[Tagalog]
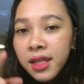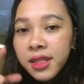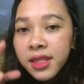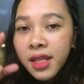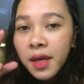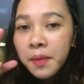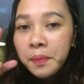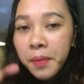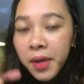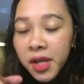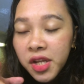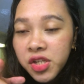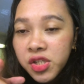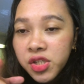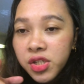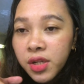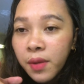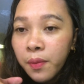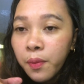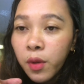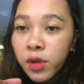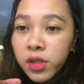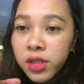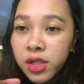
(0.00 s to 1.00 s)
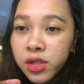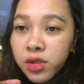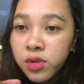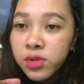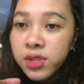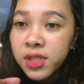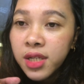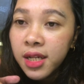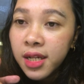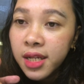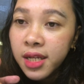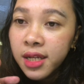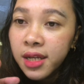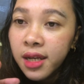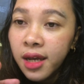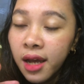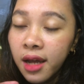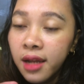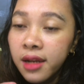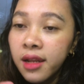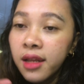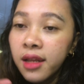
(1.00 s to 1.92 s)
na page na pwede nyo salihan